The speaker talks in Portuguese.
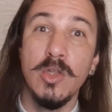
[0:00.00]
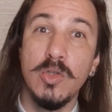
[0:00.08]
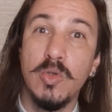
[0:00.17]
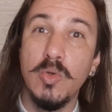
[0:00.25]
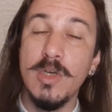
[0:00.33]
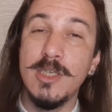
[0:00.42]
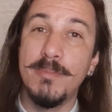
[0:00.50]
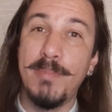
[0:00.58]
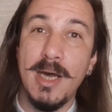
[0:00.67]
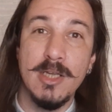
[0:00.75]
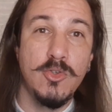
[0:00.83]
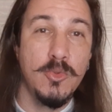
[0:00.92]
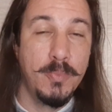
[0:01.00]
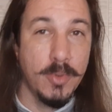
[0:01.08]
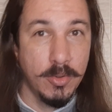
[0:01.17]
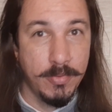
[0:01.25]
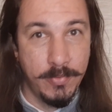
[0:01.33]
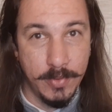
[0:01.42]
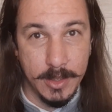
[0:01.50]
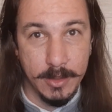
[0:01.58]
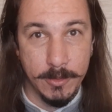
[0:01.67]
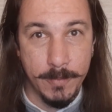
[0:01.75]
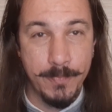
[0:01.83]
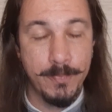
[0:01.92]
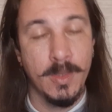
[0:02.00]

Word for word: do espaço profano.